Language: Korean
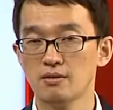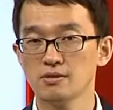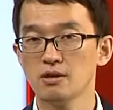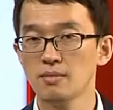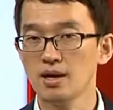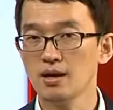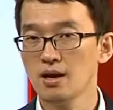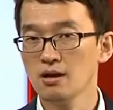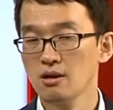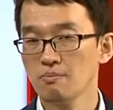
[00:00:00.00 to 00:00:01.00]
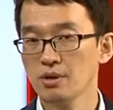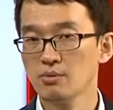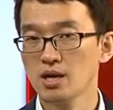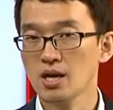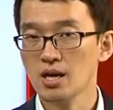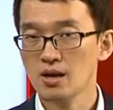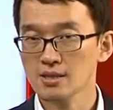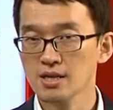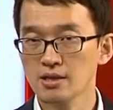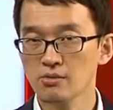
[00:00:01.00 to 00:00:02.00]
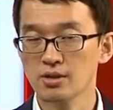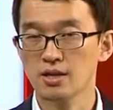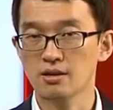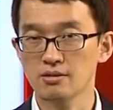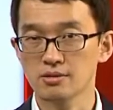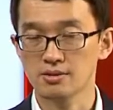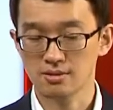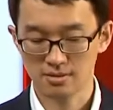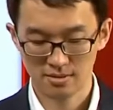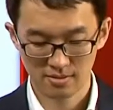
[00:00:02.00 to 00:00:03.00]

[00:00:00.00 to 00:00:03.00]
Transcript: 어, 정말 커피 문화가 확산되고 있다는 것을.